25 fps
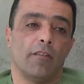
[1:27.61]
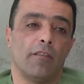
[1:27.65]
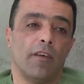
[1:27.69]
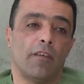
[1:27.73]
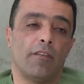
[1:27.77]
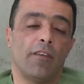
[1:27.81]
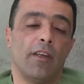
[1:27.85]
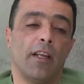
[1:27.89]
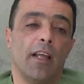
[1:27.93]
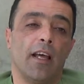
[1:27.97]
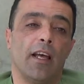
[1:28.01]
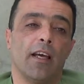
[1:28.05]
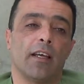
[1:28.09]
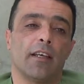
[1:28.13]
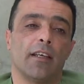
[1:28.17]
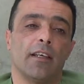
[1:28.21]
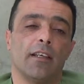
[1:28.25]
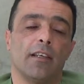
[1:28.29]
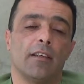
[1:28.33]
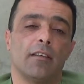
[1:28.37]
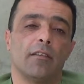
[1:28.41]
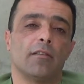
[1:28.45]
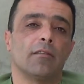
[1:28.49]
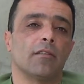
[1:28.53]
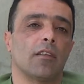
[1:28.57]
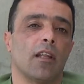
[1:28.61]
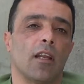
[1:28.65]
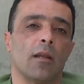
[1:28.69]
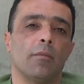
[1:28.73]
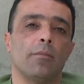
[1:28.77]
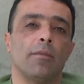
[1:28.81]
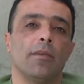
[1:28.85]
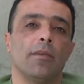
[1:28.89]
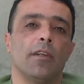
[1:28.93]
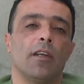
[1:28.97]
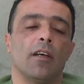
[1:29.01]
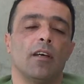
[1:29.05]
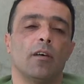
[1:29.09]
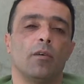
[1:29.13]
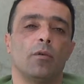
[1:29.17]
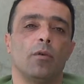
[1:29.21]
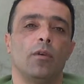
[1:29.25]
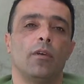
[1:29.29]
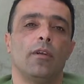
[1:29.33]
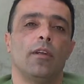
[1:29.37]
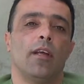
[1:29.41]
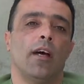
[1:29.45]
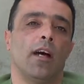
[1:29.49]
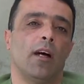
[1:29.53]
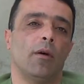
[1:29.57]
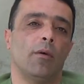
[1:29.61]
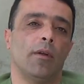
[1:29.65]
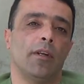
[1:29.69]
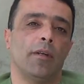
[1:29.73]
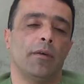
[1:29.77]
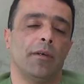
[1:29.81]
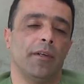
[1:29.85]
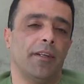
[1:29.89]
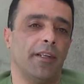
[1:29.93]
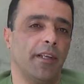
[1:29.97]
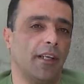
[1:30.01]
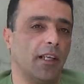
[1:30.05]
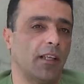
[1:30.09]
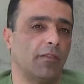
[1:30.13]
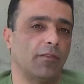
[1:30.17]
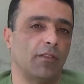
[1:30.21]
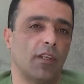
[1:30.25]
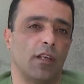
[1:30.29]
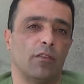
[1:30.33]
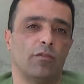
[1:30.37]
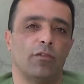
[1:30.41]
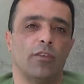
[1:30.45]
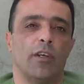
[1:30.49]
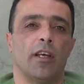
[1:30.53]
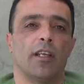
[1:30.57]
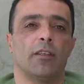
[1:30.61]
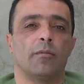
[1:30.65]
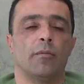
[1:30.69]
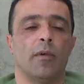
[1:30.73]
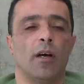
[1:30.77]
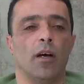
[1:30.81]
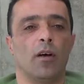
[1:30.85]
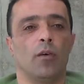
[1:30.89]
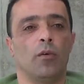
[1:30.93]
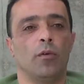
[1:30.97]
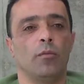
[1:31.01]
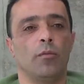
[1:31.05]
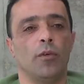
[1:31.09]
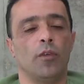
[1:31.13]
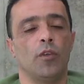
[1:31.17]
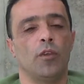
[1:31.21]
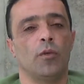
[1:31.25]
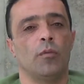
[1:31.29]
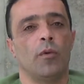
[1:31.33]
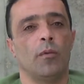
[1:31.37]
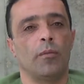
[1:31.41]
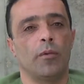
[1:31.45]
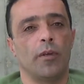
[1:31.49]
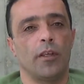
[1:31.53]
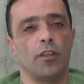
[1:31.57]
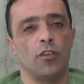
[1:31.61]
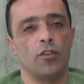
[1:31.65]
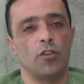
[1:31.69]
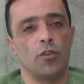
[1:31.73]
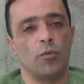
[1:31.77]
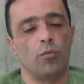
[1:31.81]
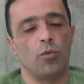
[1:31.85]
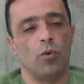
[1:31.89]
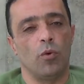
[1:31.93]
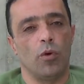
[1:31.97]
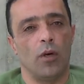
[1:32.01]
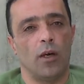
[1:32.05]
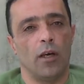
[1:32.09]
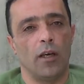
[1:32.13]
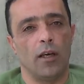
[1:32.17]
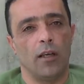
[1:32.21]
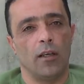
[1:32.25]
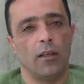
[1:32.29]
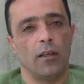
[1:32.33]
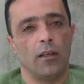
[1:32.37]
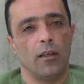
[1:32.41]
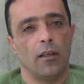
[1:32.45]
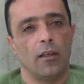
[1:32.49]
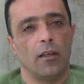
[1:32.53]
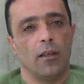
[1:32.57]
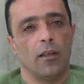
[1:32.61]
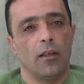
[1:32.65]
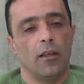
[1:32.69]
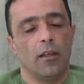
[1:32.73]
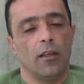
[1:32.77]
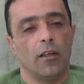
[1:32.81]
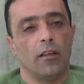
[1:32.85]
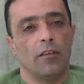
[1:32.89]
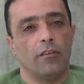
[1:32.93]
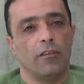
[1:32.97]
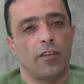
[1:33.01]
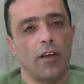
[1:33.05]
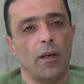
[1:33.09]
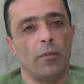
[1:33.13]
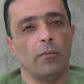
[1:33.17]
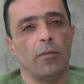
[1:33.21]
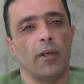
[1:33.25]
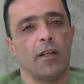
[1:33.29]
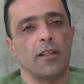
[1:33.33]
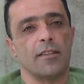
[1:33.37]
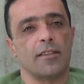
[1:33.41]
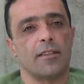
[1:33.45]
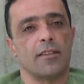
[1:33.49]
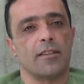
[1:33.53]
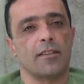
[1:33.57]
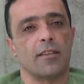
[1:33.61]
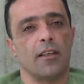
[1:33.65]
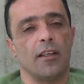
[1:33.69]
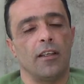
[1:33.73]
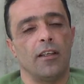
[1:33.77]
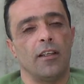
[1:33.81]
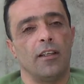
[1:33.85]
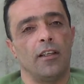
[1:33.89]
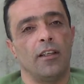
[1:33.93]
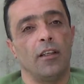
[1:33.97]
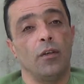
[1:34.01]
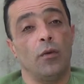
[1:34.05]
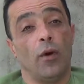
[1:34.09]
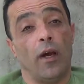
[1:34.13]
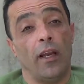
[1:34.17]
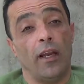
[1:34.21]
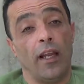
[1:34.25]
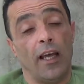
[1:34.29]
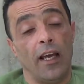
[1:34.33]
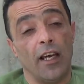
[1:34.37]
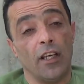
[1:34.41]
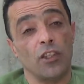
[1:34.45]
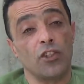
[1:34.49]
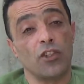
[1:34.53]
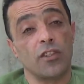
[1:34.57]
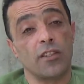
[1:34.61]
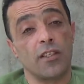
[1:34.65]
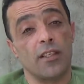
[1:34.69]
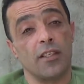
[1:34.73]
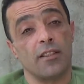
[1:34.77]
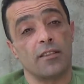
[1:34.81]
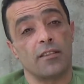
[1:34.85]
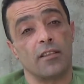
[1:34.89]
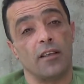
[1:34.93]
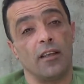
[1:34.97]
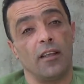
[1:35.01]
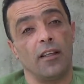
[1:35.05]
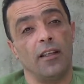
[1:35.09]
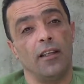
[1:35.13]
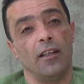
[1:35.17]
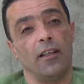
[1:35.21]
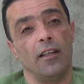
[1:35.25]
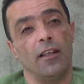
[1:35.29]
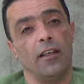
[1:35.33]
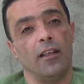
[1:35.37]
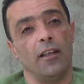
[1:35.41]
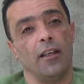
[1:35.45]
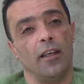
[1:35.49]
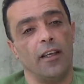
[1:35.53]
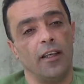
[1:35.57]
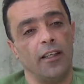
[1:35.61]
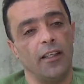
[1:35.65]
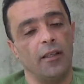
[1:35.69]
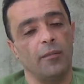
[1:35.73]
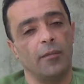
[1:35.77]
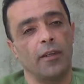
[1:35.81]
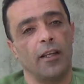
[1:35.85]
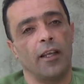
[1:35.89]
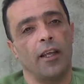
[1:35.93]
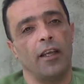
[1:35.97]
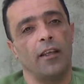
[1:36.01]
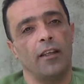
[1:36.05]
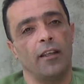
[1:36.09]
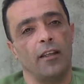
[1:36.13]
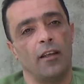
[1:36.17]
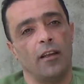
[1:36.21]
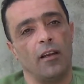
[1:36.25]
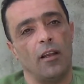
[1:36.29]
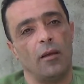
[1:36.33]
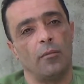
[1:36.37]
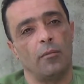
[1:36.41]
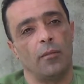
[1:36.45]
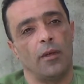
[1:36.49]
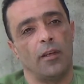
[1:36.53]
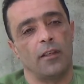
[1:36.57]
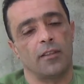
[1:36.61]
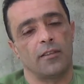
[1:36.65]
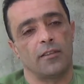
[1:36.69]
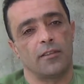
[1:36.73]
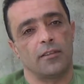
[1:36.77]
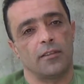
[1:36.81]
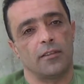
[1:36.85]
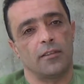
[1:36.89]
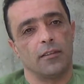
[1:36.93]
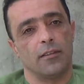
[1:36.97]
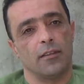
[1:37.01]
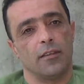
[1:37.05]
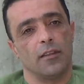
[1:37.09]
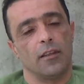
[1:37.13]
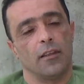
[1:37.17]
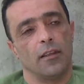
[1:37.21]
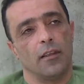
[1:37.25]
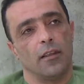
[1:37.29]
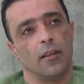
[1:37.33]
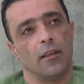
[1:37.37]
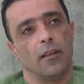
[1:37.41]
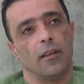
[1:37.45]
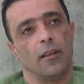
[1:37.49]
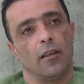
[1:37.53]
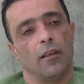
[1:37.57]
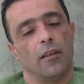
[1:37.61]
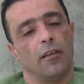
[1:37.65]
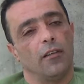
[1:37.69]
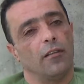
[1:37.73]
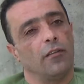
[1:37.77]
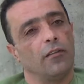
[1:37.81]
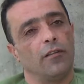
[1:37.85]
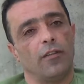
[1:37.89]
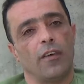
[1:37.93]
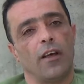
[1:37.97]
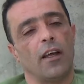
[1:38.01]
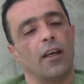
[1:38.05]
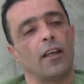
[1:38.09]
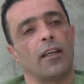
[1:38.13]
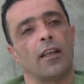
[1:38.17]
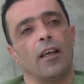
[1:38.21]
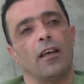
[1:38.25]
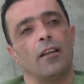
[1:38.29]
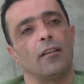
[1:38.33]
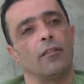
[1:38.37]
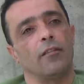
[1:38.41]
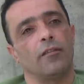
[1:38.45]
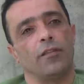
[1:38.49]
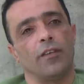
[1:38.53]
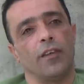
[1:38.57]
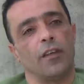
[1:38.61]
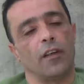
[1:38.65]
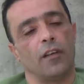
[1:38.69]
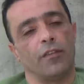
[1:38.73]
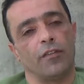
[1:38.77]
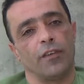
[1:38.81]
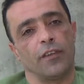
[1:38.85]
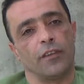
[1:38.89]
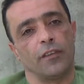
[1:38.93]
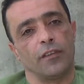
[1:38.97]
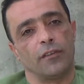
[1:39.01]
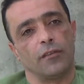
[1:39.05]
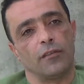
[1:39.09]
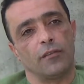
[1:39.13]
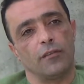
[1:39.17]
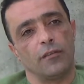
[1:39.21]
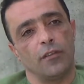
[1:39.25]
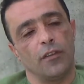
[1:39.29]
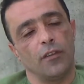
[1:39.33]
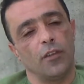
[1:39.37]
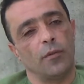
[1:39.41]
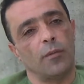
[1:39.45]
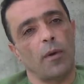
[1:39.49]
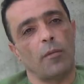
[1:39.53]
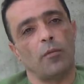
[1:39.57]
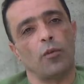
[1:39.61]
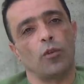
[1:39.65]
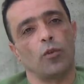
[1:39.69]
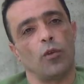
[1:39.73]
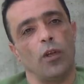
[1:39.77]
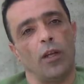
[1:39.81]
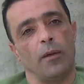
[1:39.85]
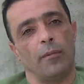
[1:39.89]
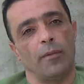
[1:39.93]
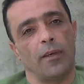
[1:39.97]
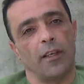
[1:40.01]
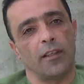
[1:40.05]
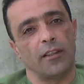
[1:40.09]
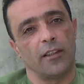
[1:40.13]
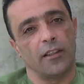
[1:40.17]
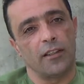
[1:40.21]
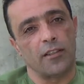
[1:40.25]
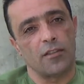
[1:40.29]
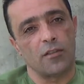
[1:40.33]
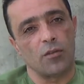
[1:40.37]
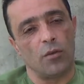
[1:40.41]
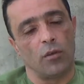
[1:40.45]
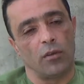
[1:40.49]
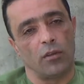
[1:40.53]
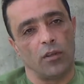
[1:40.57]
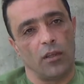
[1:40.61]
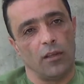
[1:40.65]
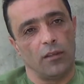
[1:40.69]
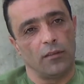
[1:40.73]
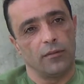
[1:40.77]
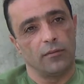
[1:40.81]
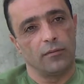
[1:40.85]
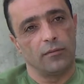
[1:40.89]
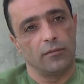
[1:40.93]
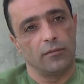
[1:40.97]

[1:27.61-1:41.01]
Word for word: ففي الاخر طلبنا كلنا حاولنا واحنا نحكي في تلفونات معاهم انه ممكن تجيبوها في امبلانس اسرائيلي وعلى الحاجز الاسرائيلي احنا بنغير الامبلانس فكان في رفض انه ما بندخل على مناطق السلطه